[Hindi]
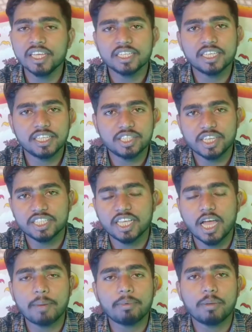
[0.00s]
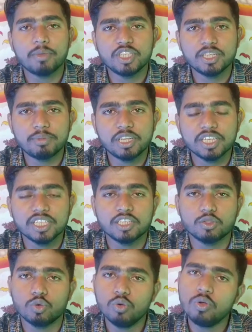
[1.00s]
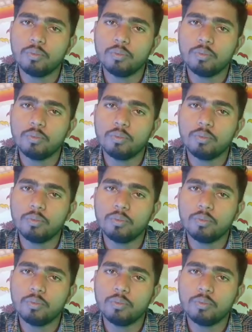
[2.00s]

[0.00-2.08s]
कि किस तरह से आप अमेजन अप्लीकेशन के थ्रू